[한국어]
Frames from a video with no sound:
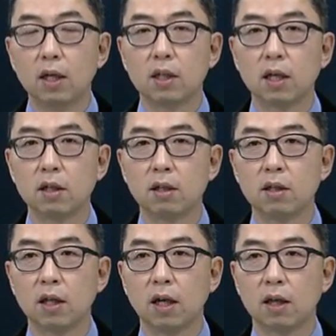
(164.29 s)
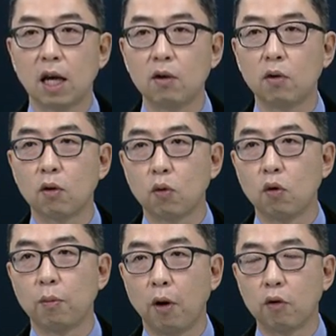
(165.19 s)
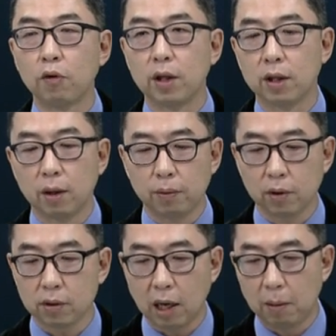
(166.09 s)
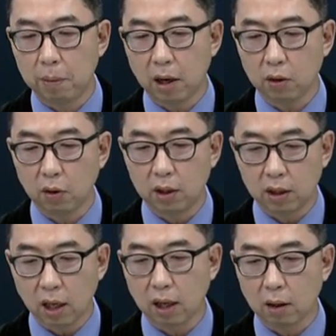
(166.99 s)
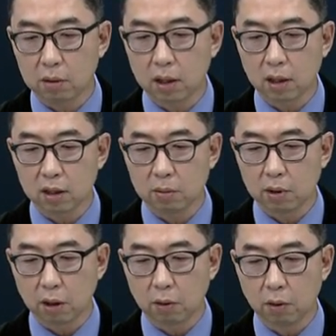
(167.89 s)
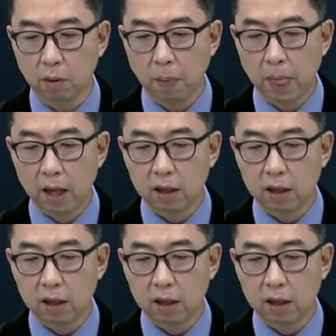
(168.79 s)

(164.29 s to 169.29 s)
사실은 이제 다른 걸로 돈을 벌고 있는데 플러스 알파가 더 있다라고 음. 생각하시면 되고 네.